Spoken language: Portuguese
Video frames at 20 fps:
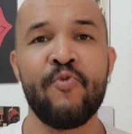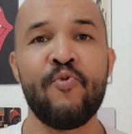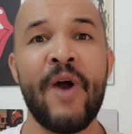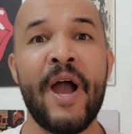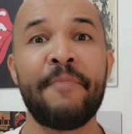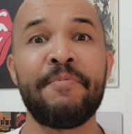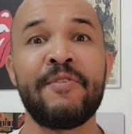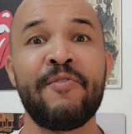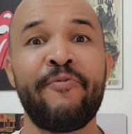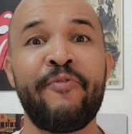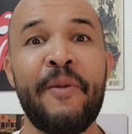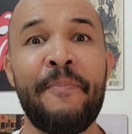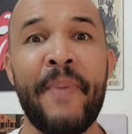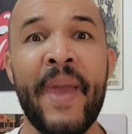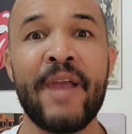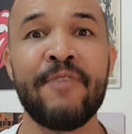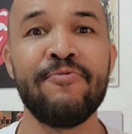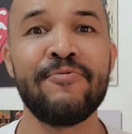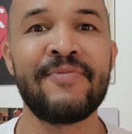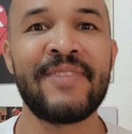O árbitro foi
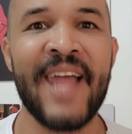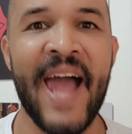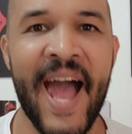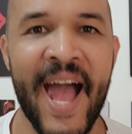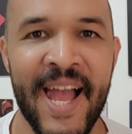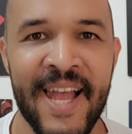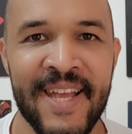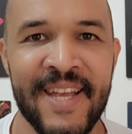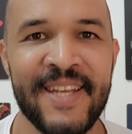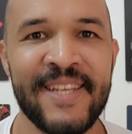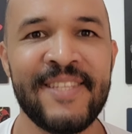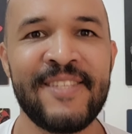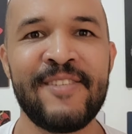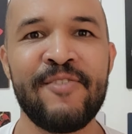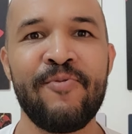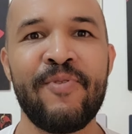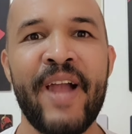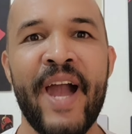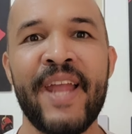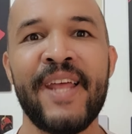perguntar se
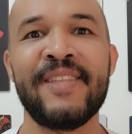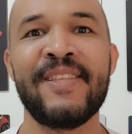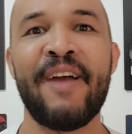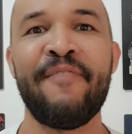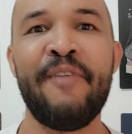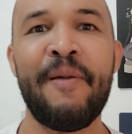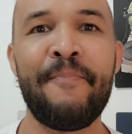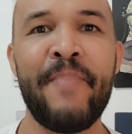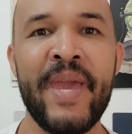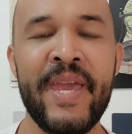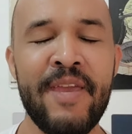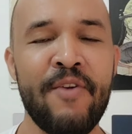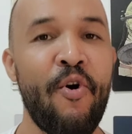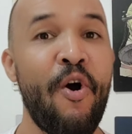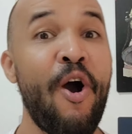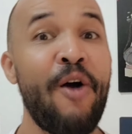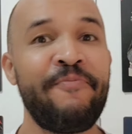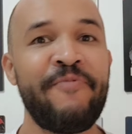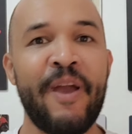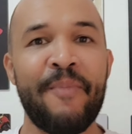o cara estava bem,
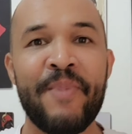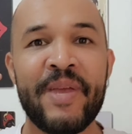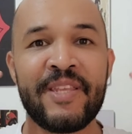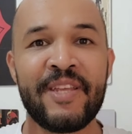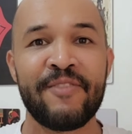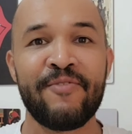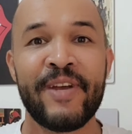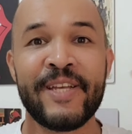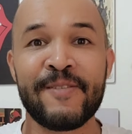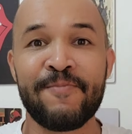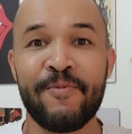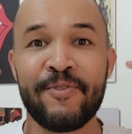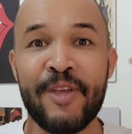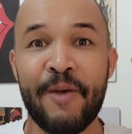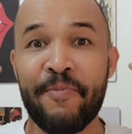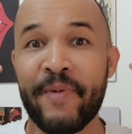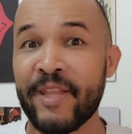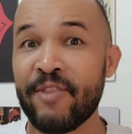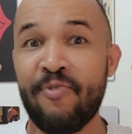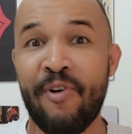obviamente ele não
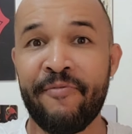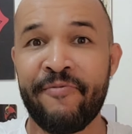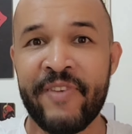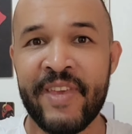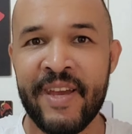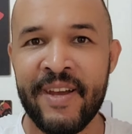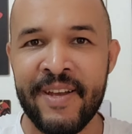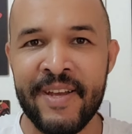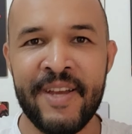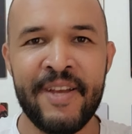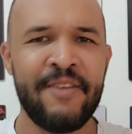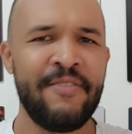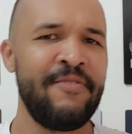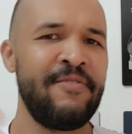respondeu porque não ouvia,